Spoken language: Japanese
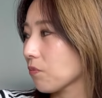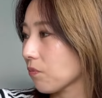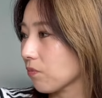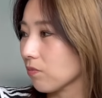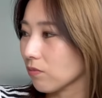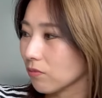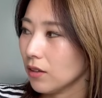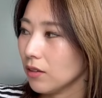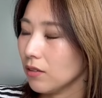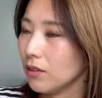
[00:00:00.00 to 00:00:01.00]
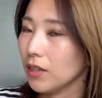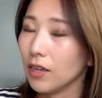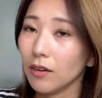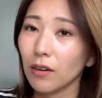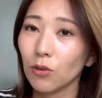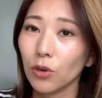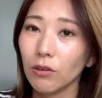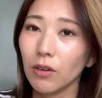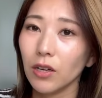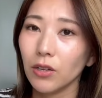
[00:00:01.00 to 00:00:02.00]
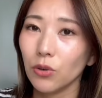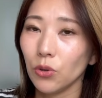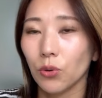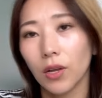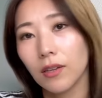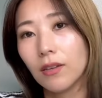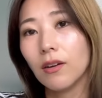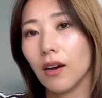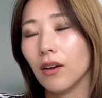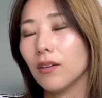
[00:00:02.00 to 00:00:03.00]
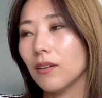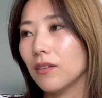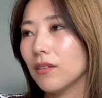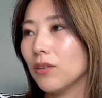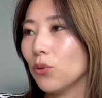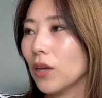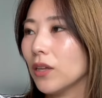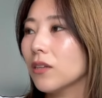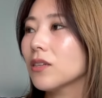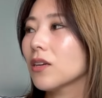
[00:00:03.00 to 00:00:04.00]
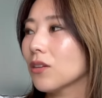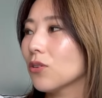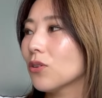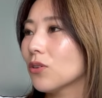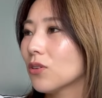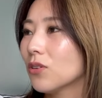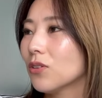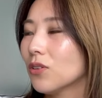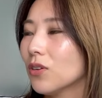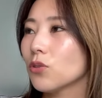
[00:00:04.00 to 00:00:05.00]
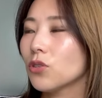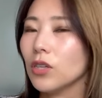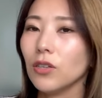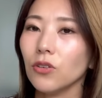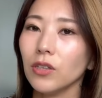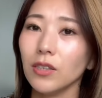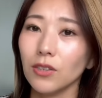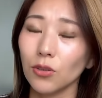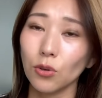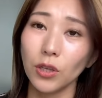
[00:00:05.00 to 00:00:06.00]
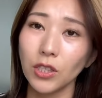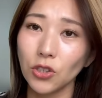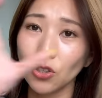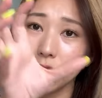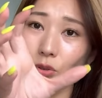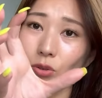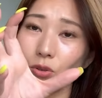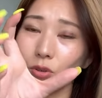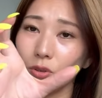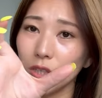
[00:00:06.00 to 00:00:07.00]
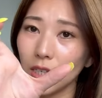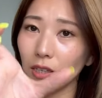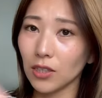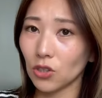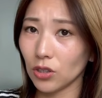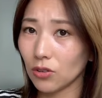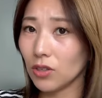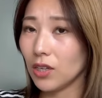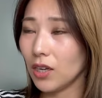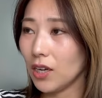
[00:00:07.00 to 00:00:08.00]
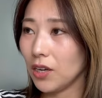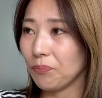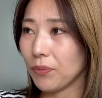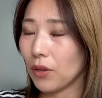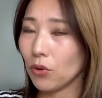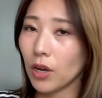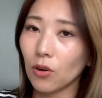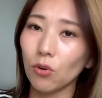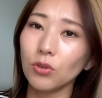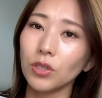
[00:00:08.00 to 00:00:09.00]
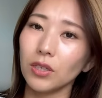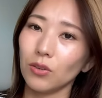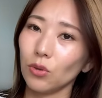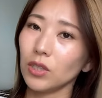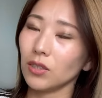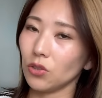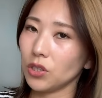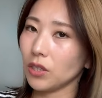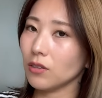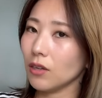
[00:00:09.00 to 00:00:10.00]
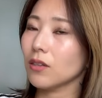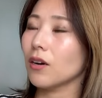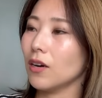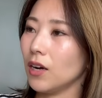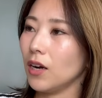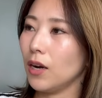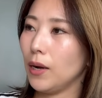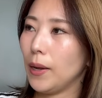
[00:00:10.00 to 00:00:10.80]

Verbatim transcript: らでねこれは余談っていうか余談なんですけど次の日、その熱中症のになった次の日に、結婚式のドレスの試着だったから、